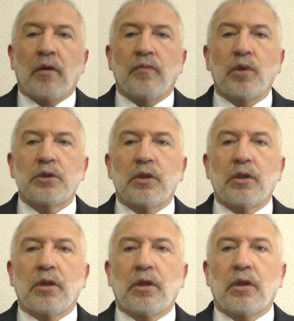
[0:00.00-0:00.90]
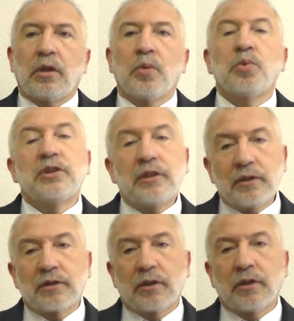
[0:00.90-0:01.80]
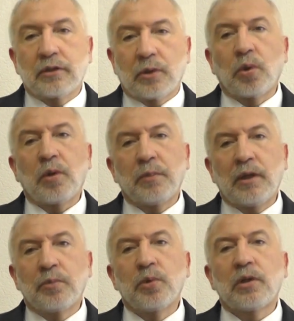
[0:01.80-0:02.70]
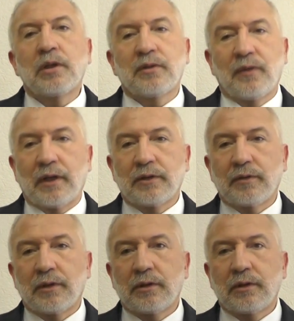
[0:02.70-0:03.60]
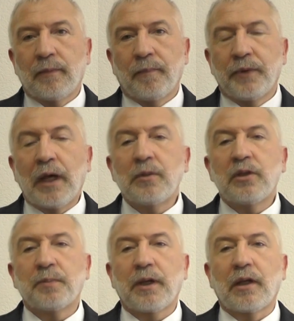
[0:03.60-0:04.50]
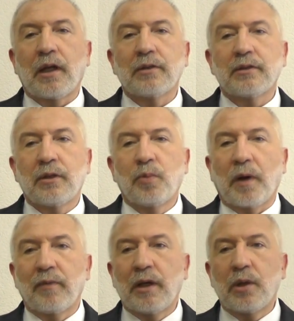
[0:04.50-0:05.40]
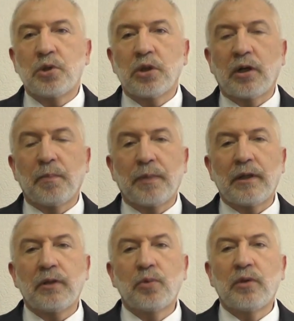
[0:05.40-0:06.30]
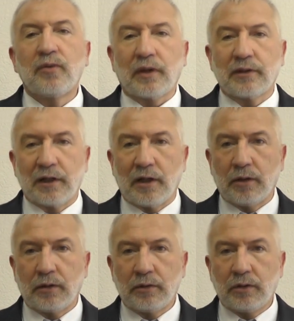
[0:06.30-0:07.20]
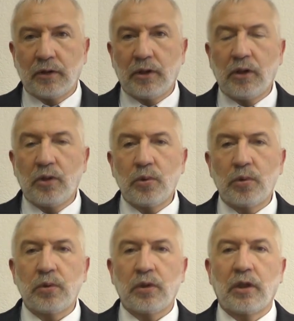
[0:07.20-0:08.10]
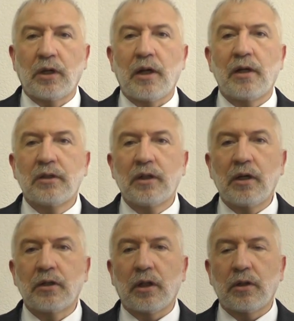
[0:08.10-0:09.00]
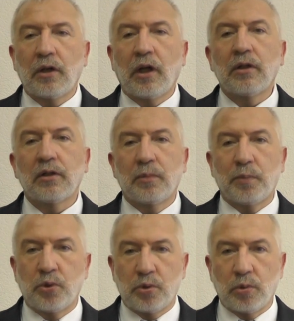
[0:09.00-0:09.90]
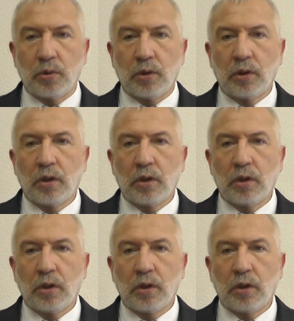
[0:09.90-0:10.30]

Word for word: Вот э, Усинск, с которым меня многое связывает – там есть прекрасная управляющая компания «Универсал» и ее генеральный директор Ирина Цепищук.